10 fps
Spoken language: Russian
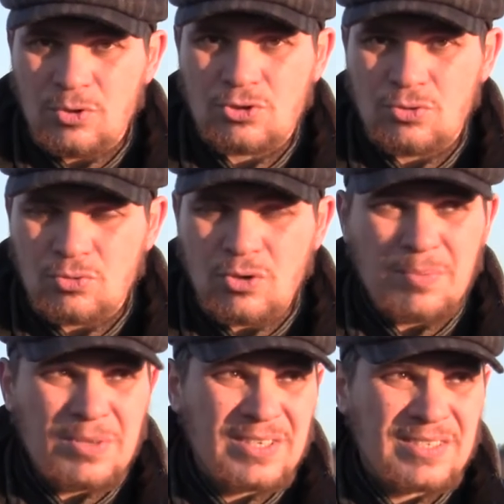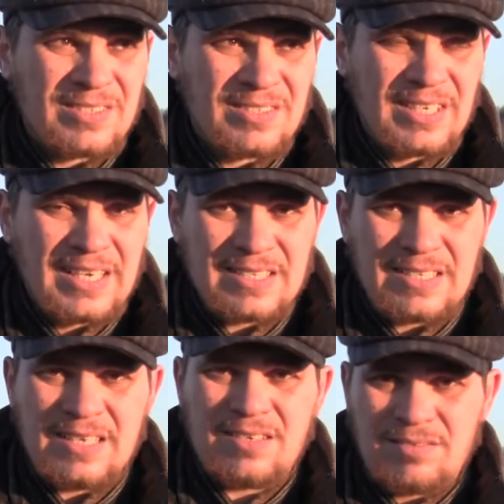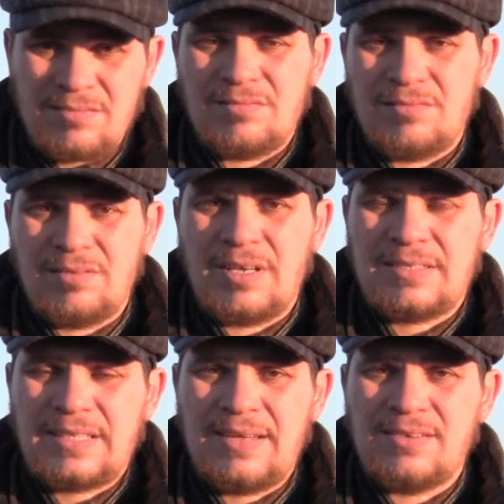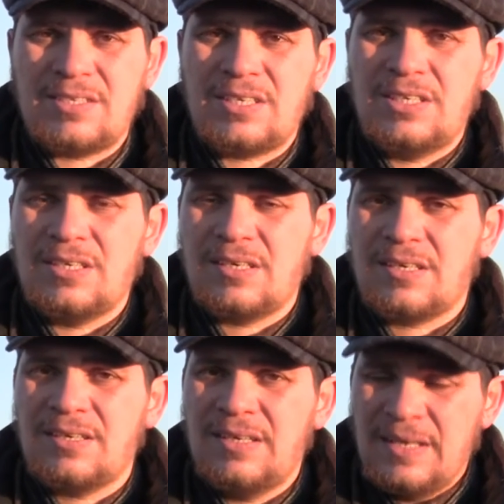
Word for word: Очень удобно заказать, э, доставятся книги.